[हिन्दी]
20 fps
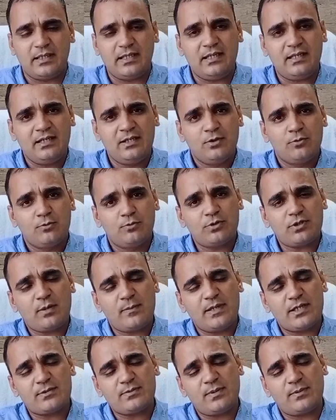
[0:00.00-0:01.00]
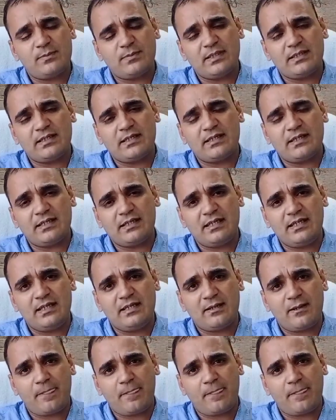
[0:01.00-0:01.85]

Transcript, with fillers: मिले उन कमेंट्स में हमने देखा कि